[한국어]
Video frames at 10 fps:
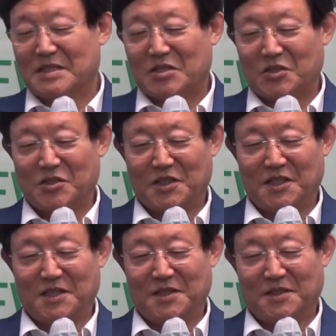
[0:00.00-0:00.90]

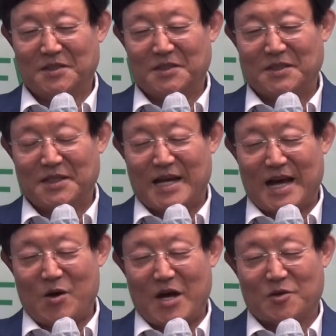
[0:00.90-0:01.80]
그들이
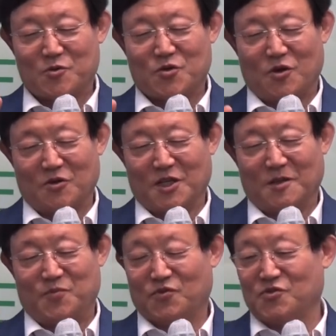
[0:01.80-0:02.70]
하루
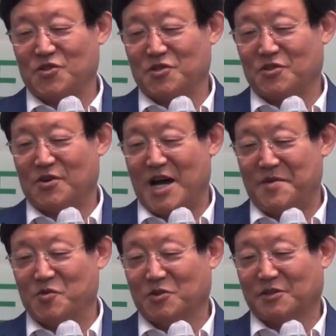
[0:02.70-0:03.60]
종일 부르짖어도
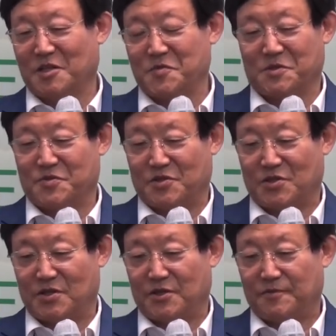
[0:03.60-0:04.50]
아무 응답이
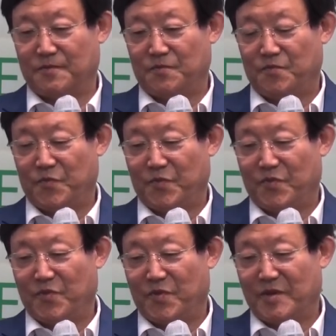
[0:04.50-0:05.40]
없었어요.
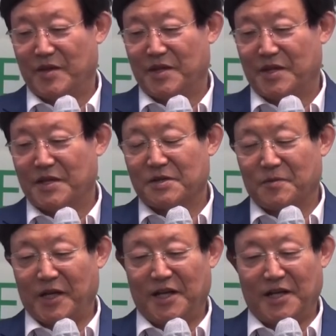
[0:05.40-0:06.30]
그럼
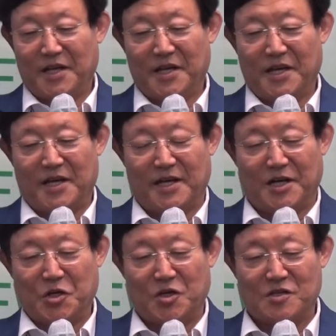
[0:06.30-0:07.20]
엘리야의
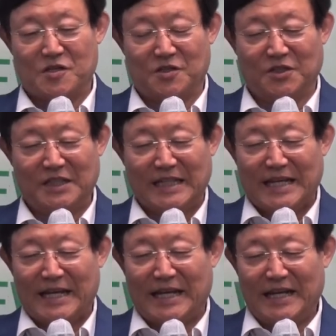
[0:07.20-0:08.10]
하나님께서는
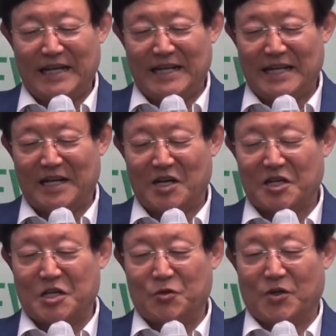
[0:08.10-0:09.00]
엘리야가
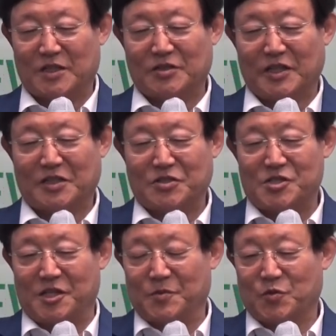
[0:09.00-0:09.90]
기도하는데 그
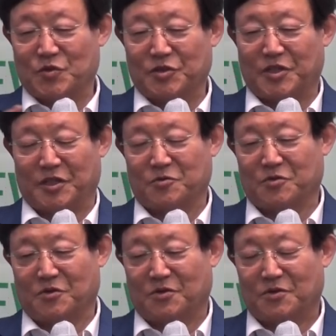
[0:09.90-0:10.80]
재물을
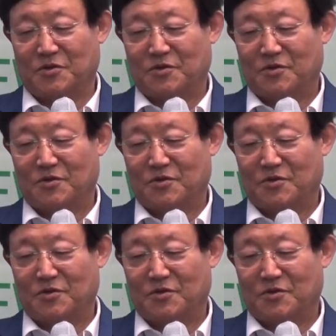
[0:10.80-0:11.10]
태우고